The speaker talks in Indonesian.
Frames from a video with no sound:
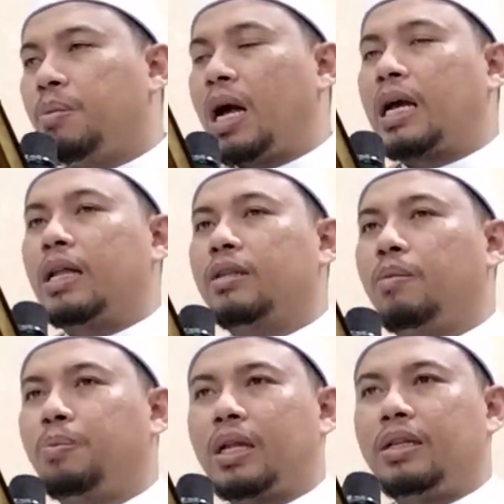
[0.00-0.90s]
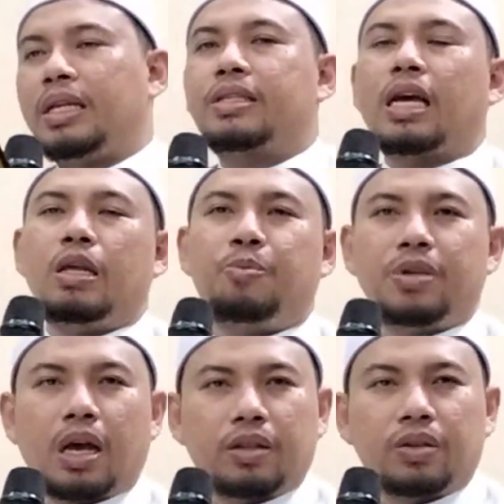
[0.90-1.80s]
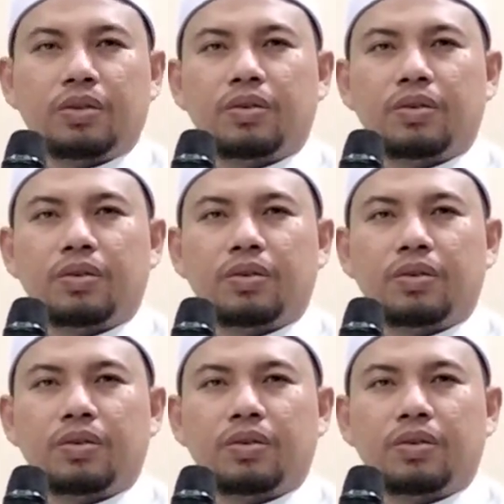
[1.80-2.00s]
bahkan tempat disalibnya